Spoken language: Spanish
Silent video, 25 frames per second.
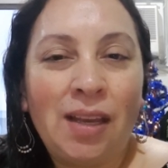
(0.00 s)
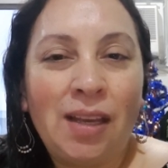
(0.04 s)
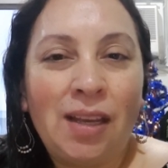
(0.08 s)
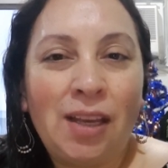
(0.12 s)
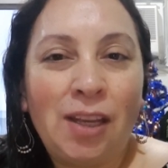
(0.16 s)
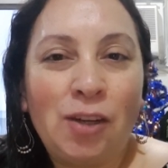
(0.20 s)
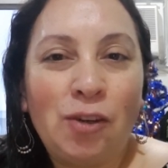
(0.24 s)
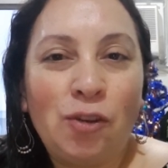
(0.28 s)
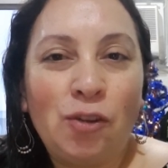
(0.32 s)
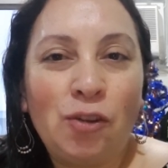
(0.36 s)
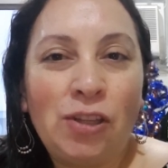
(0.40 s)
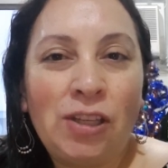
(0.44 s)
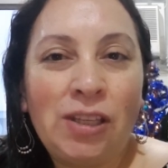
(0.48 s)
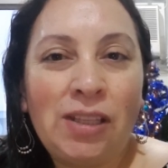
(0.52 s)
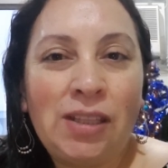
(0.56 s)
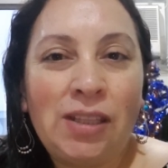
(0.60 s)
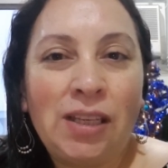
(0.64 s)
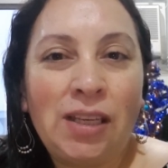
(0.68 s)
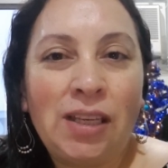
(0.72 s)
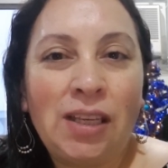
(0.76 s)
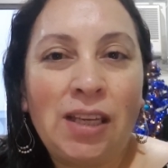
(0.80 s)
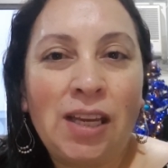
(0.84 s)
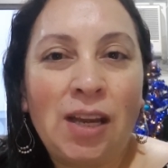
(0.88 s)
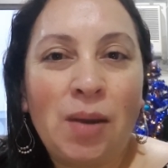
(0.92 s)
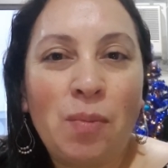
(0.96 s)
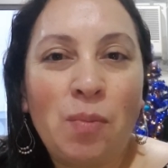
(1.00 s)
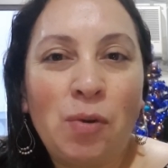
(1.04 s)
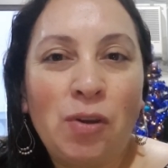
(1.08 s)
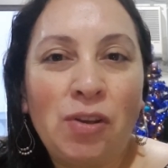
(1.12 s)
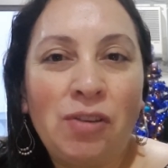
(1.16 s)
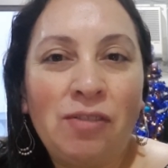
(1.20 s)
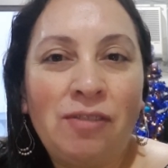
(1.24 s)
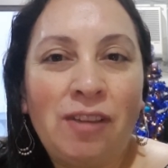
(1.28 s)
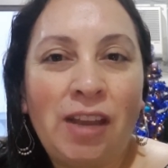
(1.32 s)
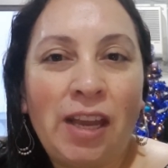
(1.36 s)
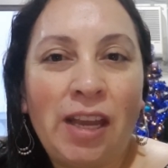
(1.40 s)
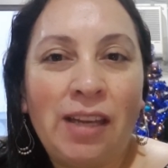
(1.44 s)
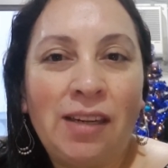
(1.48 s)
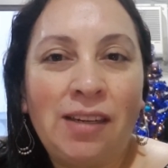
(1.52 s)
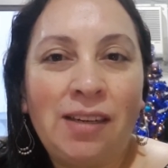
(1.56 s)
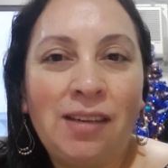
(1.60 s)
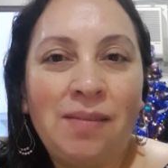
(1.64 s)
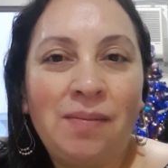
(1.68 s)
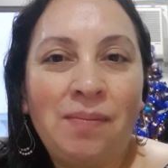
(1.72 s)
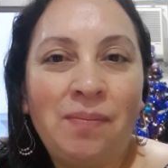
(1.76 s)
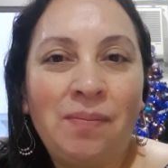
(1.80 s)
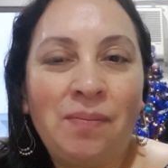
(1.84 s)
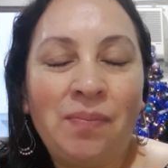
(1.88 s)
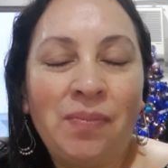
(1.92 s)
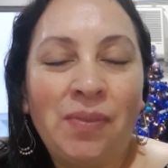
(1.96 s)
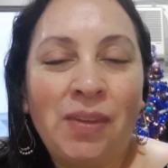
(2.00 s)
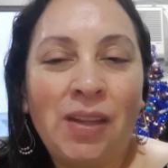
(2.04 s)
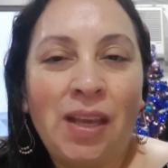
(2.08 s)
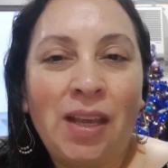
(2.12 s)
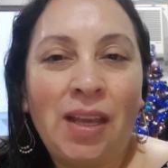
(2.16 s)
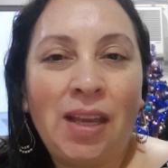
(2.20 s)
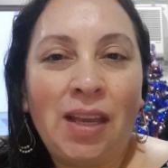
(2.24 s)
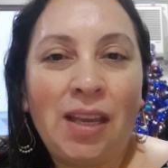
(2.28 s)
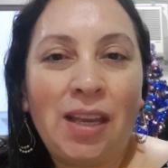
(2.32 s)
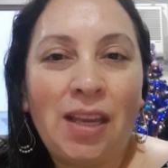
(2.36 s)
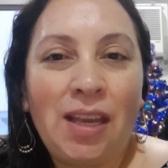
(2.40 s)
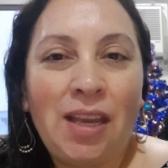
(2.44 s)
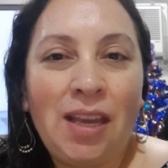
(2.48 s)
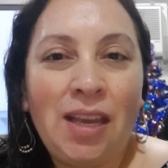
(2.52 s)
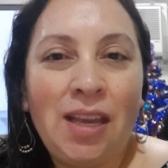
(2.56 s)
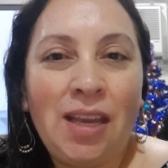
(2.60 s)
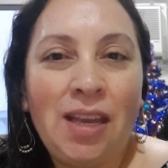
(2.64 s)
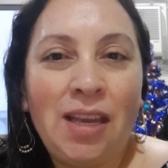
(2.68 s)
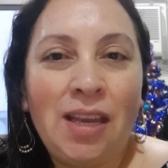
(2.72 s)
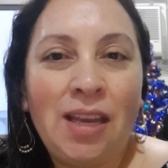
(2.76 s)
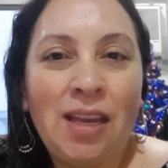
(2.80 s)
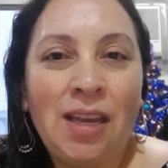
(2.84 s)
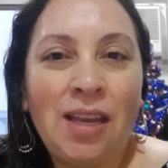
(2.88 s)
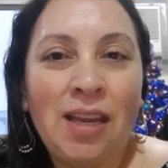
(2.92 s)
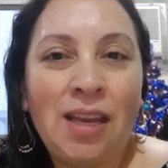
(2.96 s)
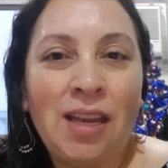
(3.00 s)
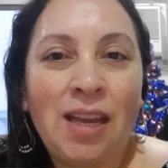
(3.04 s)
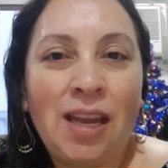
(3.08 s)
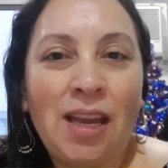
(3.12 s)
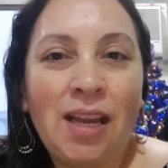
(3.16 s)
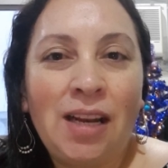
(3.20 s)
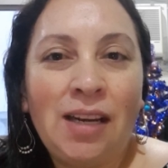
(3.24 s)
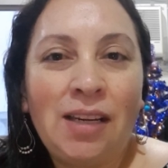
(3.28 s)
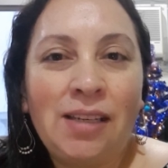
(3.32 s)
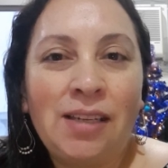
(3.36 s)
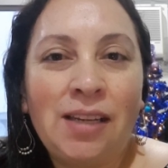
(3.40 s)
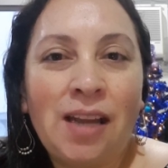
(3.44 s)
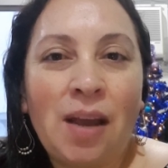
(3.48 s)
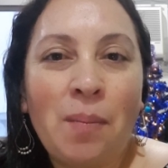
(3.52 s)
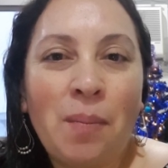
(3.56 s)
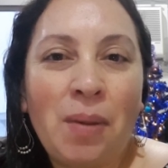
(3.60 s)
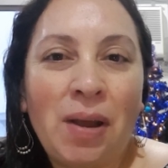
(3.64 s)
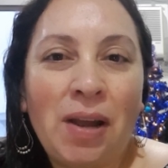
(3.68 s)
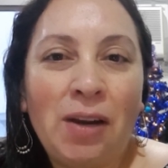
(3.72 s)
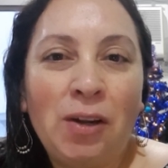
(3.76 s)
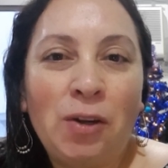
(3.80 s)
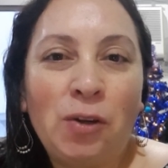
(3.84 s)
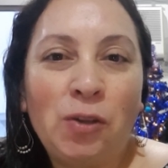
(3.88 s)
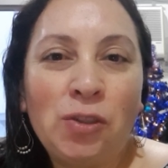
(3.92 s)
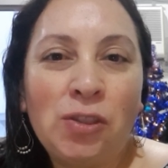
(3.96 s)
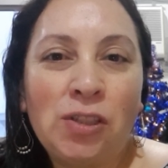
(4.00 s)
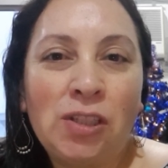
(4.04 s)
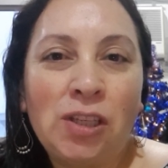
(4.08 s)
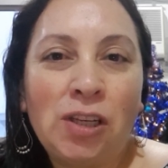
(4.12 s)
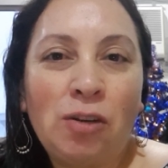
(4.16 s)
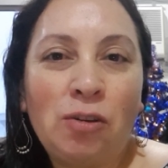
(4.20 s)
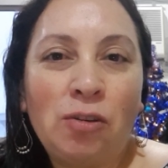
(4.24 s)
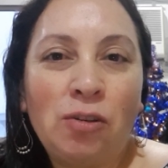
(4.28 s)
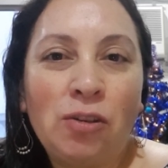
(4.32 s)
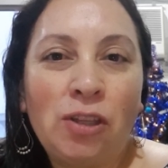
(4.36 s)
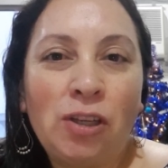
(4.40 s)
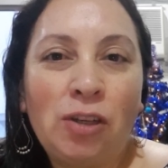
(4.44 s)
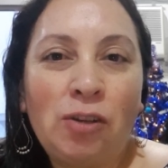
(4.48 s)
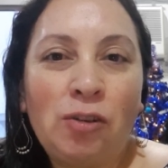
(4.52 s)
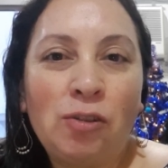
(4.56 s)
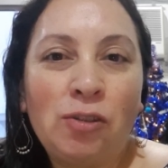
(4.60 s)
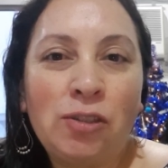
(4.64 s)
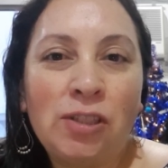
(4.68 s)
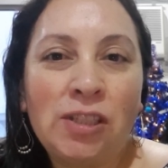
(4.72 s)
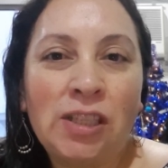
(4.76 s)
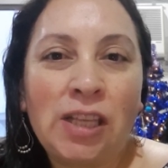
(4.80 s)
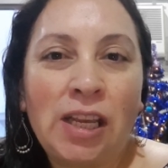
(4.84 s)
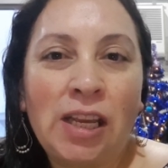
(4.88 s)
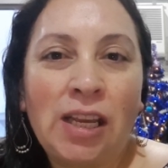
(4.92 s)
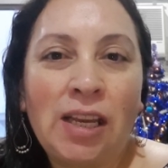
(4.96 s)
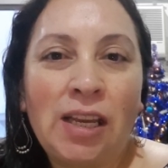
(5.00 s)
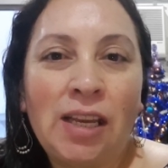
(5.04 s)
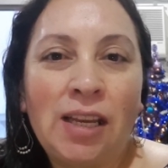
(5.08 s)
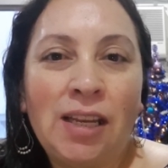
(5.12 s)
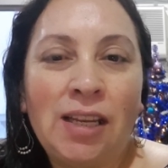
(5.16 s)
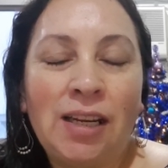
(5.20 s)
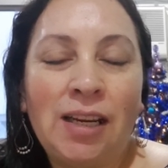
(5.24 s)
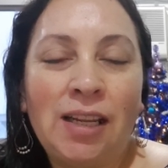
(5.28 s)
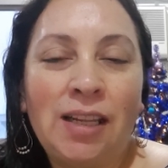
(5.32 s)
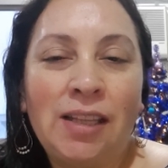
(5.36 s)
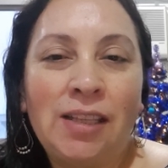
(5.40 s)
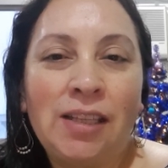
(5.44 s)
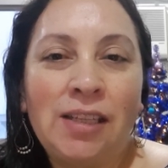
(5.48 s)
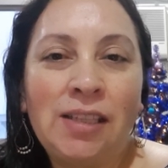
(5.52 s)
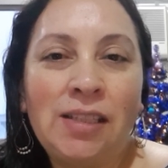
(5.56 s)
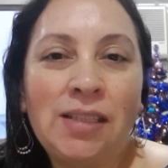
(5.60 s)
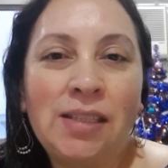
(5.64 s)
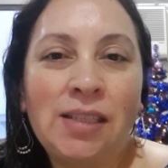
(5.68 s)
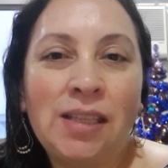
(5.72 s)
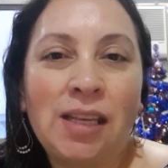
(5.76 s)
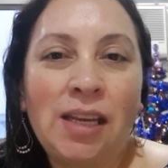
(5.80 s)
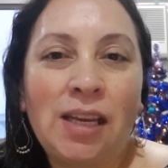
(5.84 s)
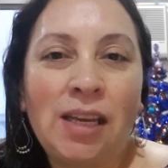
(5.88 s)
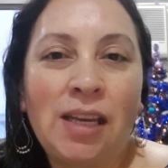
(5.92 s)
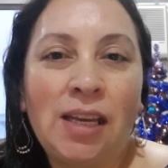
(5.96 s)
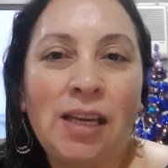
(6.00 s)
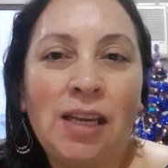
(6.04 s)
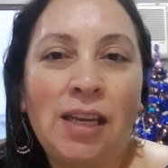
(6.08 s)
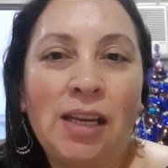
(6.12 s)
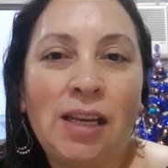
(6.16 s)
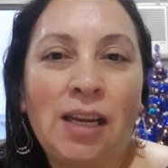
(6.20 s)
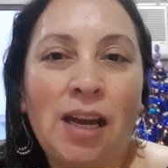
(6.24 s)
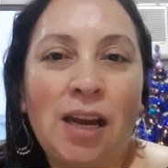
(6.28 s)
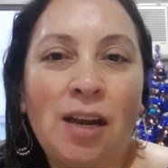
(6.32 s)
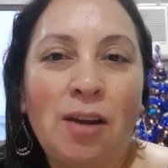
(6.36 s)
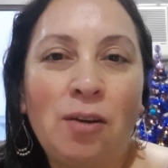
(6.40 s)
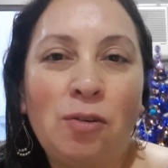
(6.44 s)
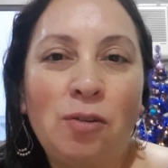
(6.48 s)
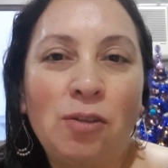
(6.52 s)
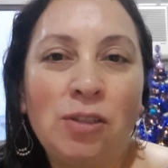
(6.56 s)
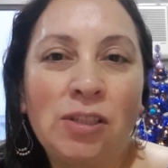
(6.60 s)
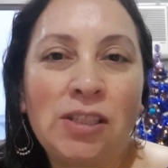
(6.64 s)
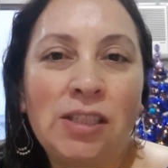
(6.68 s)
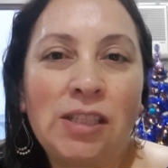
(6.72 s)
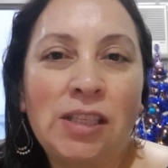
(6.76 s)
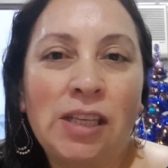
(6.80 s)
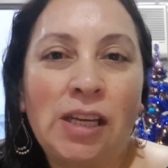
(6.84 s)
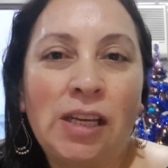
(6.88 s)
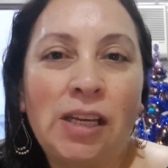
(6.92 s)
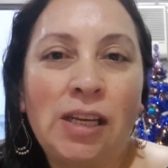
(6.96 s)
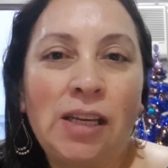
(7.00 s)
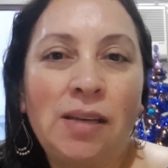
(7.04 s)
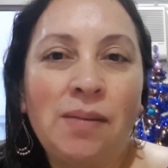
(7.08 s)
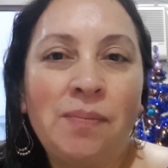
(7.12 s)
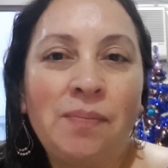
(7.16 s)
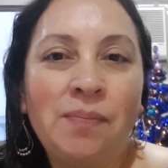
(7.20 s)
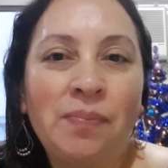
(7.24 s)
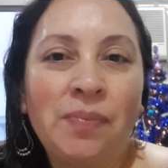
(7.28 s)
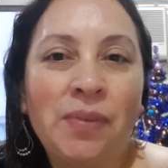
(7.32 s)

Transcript: que no distinguía muy bien, y él llama a los hijos de José y le dice a José,